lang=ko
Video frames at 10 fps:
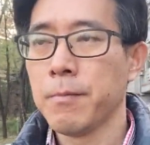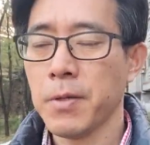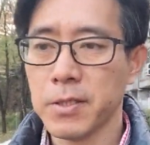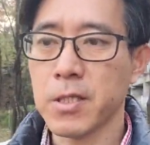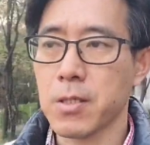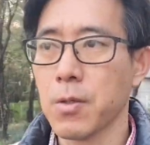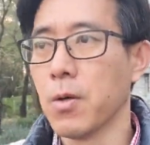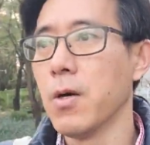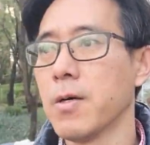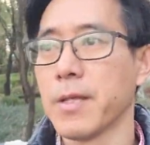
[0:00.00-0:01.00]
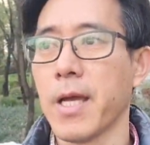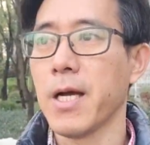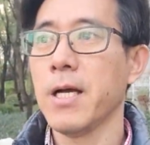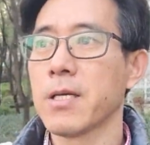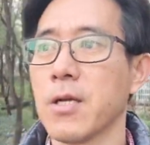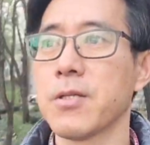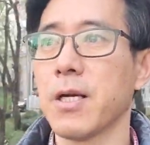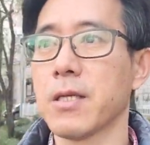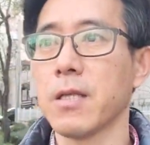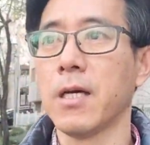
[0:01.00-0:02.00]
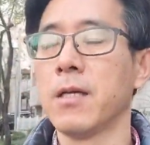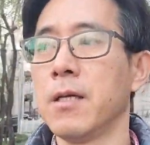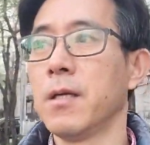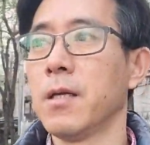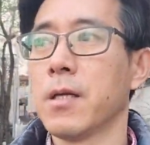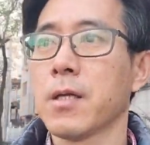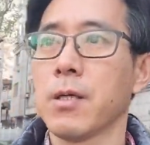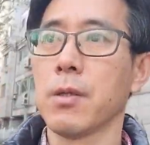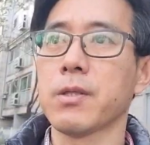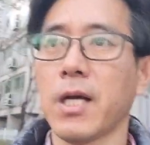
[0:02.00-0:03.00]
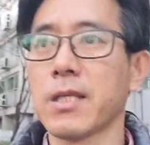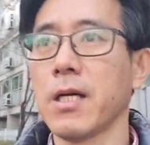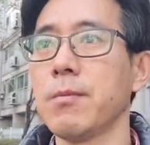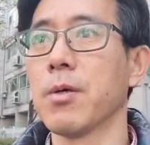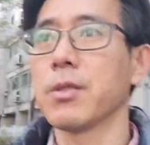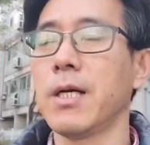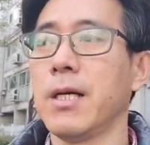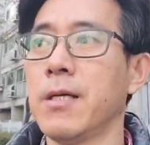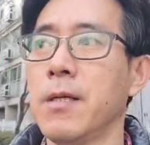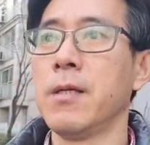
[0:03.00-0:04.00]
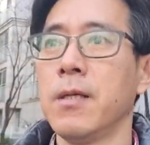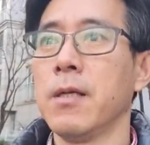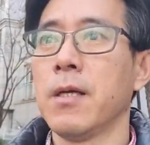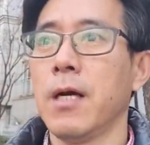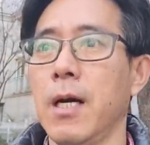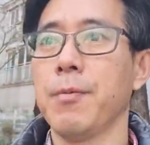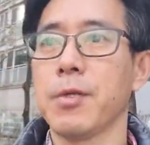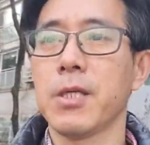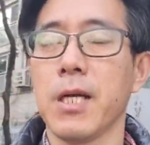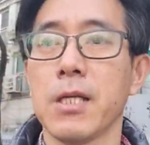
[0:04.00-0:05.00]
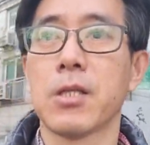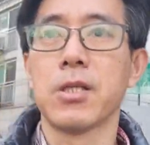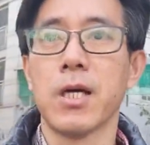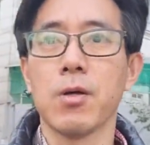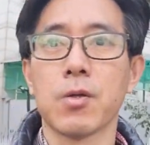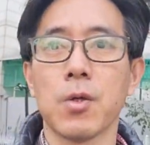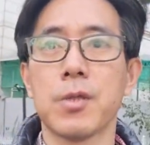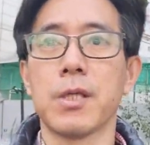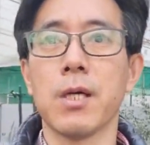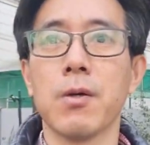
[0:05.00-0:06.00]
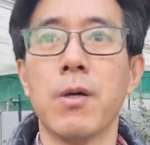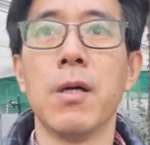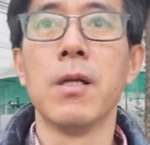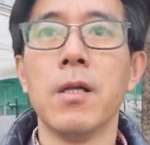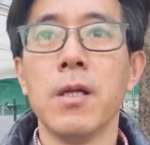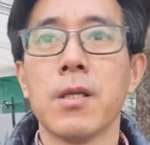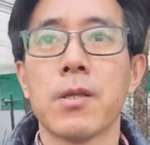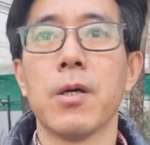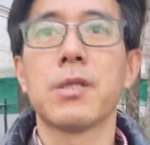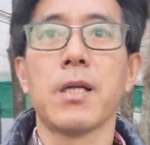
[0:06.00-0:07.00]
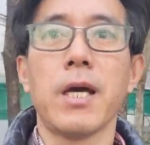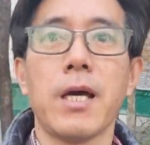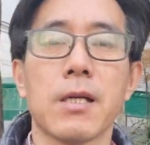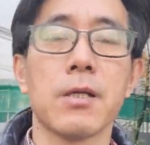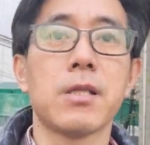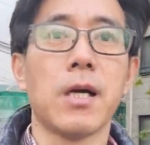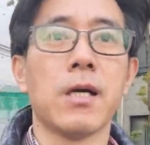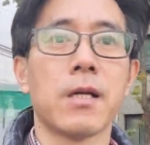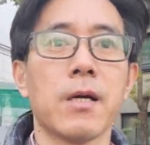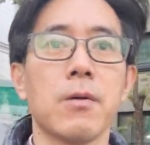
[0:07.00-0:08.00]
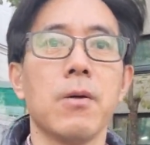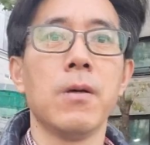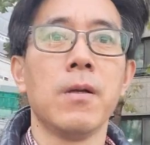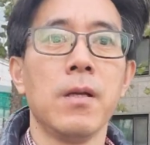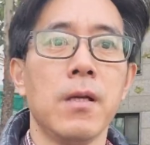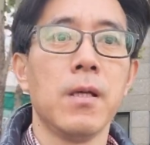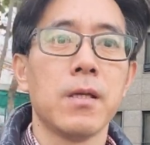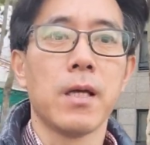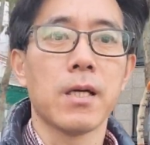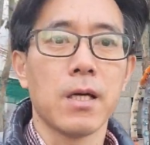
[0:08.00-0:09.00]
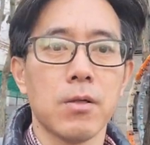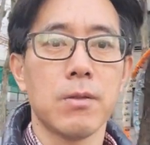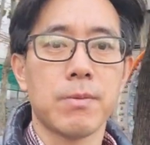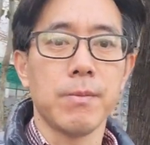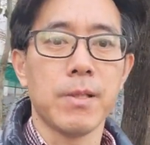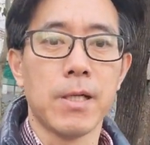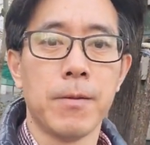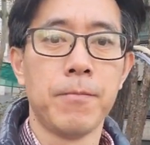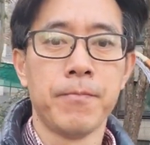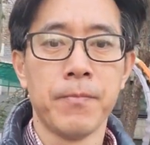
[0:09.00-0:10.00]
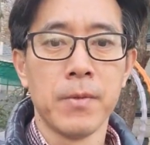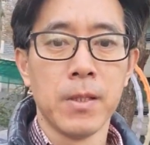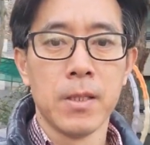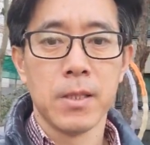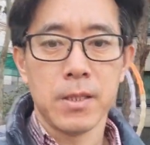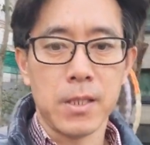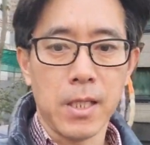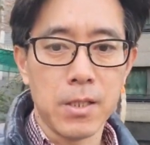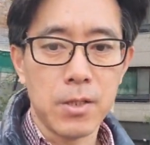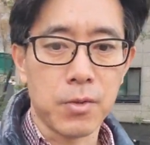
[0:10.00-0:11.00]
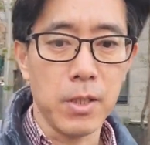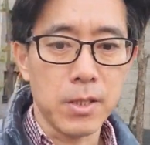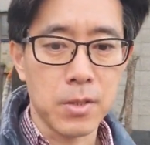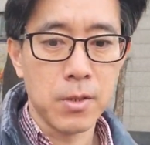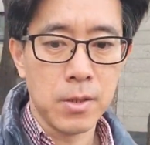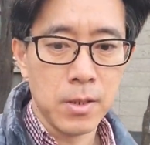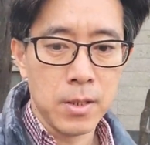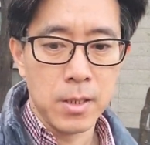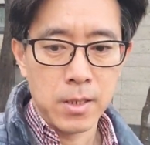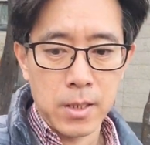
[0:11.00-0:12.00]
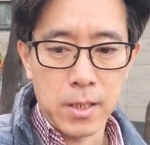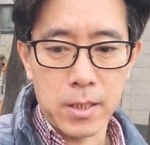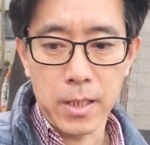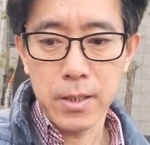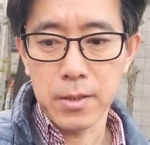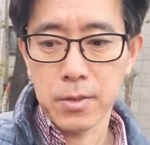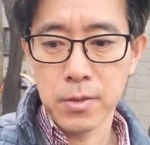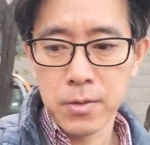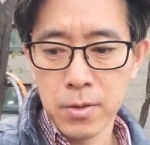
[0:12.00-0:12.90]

펼칠 거고 내가 결정할 거다 그리고 당장은 모른다 앞으로 시간이 지나고 또 지나고 더 지나야 알 것이다 라고 이야기하고 싶습니다. 시간을 둬야죠. 기다려야죠.